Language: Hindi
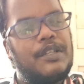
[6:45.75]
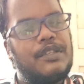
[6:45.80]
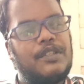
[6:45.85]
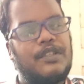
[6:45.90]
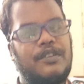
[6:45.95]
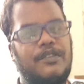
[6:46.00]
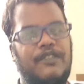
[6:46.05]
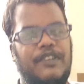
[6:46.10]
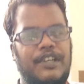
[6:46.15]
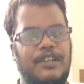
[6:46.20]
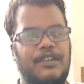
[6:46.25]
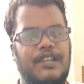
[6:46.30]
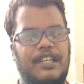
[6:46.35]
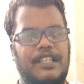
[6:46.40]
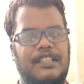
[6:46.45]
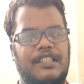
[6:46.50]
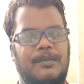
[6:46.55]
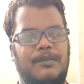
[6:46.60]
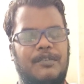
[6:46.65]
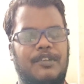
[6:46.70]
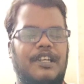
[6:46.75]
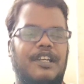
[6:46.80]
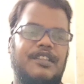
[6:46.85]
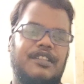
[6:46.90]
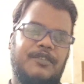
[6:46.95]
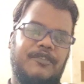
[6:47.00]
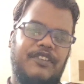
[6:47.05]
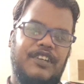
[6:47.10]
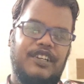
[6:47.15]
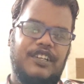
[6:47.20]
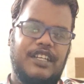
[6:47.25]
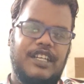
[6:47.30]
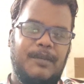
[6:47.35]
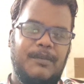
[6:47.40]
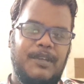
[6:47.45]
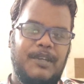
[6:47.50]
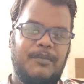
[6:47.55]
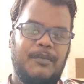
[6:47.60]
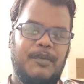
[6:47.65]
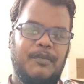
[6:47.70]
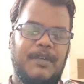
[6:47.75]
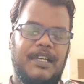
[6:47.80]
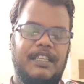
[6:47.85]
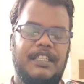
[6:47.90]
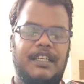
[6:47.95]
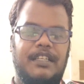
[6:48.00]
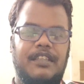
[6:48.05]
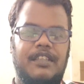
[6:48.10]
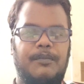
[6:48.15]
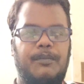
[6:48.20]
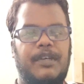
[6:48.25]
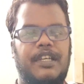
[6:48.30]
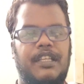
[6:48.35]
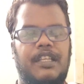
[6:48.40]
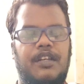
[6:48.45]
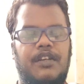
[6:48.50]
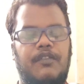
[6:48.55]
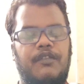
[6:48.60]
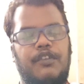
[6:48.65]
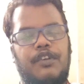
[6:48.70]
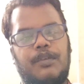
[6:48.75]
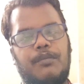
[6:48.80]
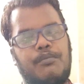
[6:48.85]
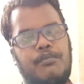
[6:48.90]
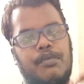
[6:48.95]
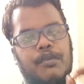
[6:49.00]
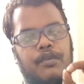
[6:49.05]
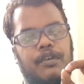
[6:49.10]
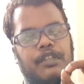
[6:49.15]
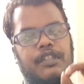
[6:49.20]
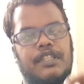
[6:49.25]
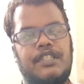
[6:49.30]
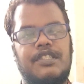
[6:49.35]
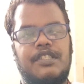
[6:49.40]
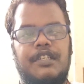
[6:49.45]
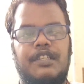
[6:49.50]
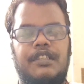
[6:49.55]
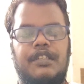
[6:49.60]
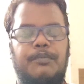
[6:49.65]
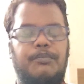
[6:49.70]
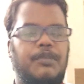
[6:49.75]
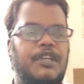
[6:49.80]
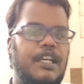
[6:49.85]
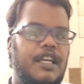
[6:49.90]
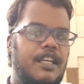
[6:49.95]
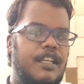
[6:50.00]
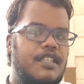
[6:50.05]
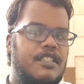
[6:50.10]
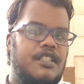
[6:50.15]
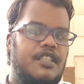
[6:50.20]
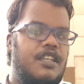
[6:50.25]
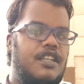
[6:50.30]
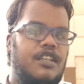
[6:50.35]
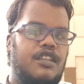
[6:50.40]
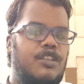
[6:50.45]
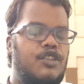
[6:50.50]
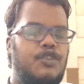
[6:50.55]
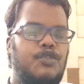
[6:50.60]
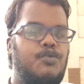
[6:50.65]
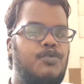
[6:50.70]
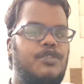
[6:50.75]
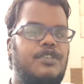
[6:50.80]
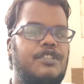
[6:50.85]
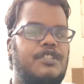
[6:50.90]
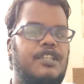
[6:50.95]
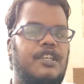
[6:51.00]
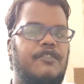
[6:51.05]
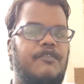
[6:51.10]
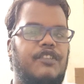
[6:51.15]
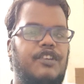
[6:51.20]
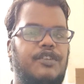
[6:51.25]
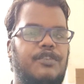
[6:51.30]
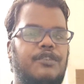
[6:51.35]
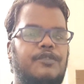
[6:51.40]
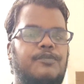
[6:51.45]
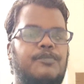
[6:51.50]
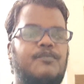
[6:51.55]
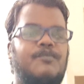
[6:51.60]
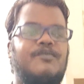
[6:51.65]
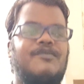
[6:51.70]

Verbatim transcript: तो वीडियो ख़त्म हो गया तो वीडियो के बारे में बात करते हैं भाई देखो वीडियो बहुत अच्छा था प्यारा सा क्यूट सा वीडियो